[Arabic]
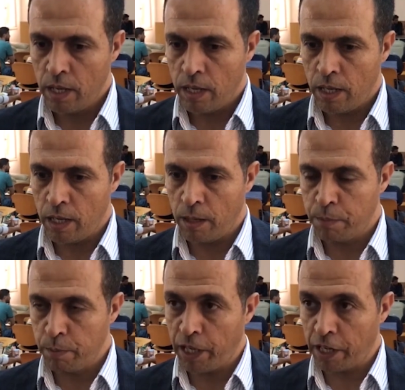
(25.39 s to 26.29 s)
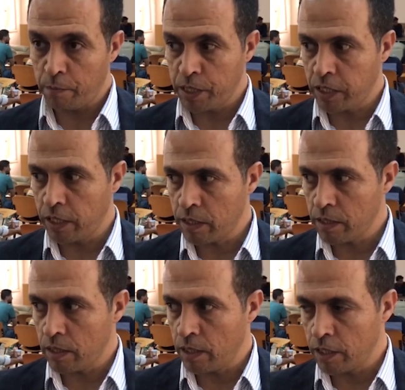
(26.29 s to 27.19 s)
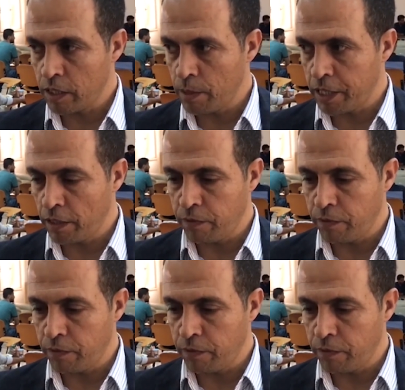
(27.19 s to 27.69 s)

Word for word: آه، بمعرض بسيط يتمثل